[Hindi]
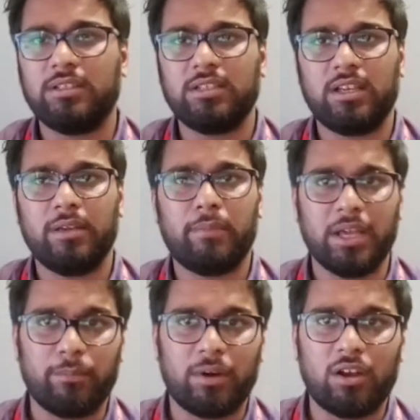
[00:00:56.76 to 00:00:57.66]
की
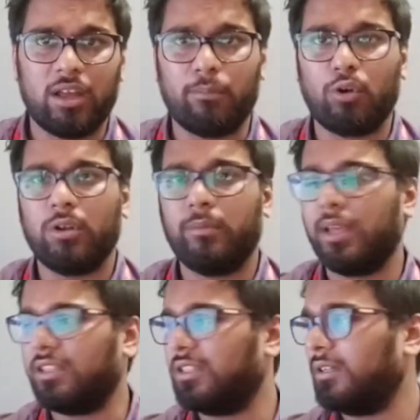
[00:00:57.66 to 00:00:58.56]
महीपाल लैम्ब्रो ने भी
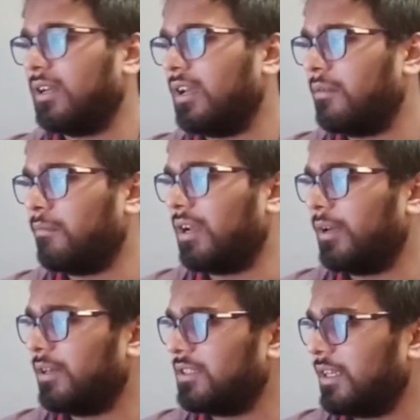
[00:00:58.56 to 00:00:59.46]
अच्छी
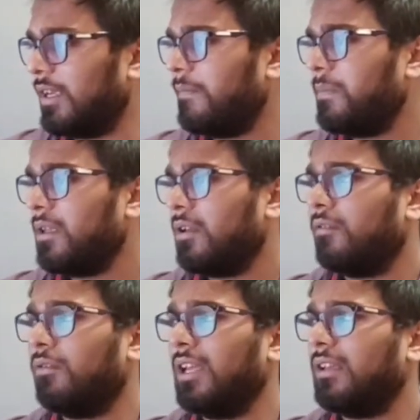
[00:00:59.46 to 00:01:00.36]
बल्लेबाजी की
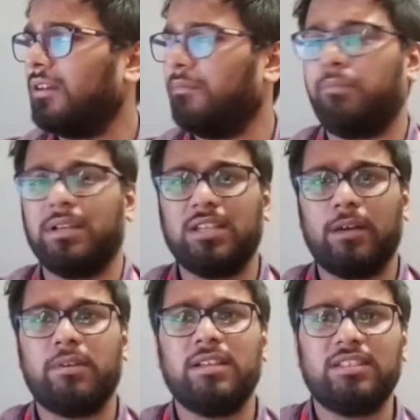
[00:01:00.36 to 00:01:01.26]
वही पंजाब किंग्स के